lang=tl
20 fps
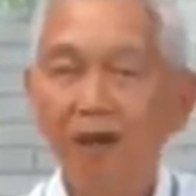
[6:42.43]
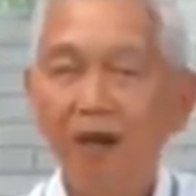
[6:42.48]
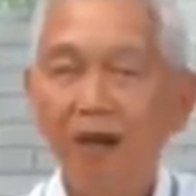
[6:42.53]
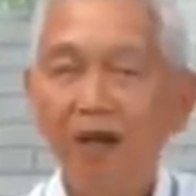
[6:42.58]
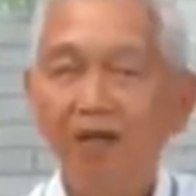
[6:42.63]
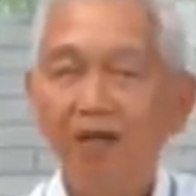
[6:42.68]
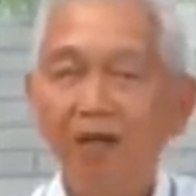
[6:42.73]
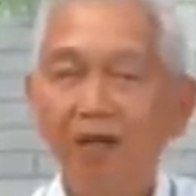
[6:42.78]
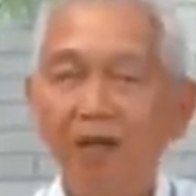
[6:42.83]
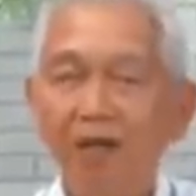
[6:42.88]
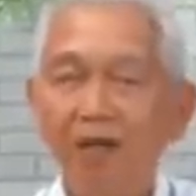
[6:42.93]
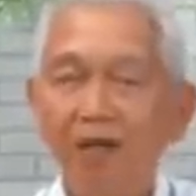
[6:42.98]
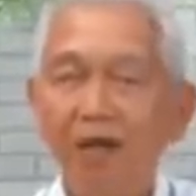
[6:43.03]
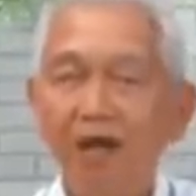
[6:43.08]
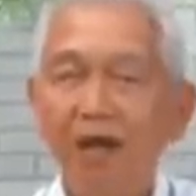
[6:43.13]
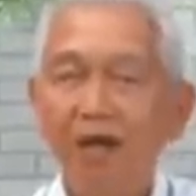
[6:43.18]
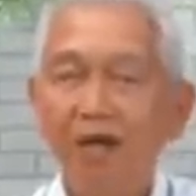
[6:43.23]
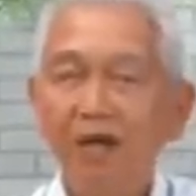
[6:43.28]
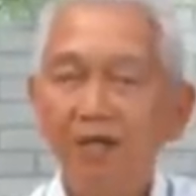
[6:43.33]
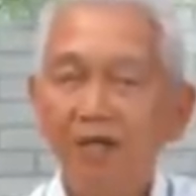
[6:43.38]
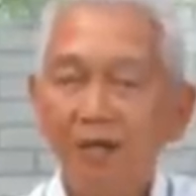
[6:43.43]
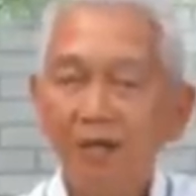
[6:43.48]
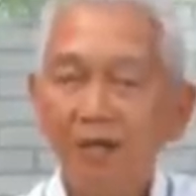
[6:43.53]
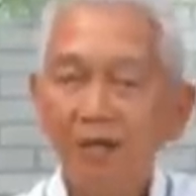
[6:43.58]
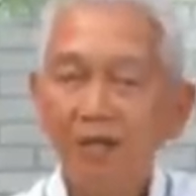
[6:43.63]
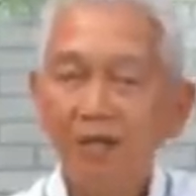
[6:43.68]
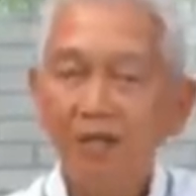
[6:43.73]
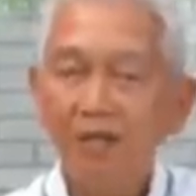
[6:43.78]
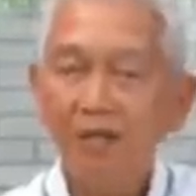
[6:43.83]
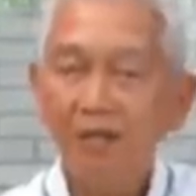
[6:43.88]
At hindi lang
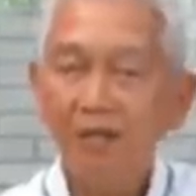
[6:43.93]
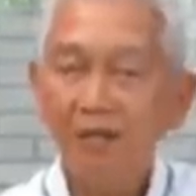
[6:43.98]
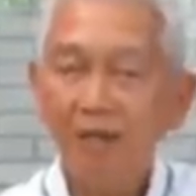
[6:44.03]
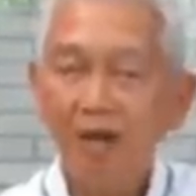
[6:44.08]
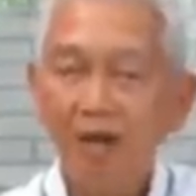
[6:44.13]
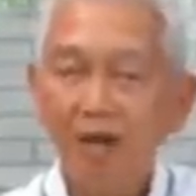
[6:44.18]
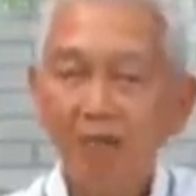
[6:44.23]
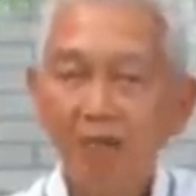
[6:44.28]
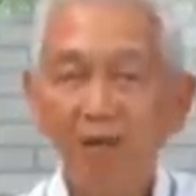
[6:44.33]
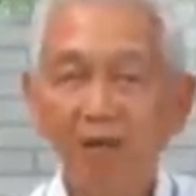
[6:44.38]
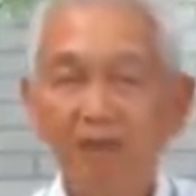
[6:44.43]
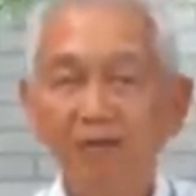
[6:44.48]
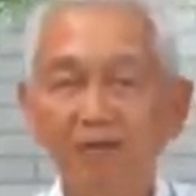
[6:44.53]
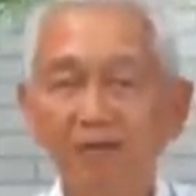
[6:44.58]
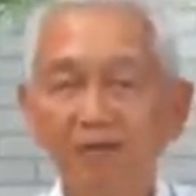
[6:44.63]
interested na malaman,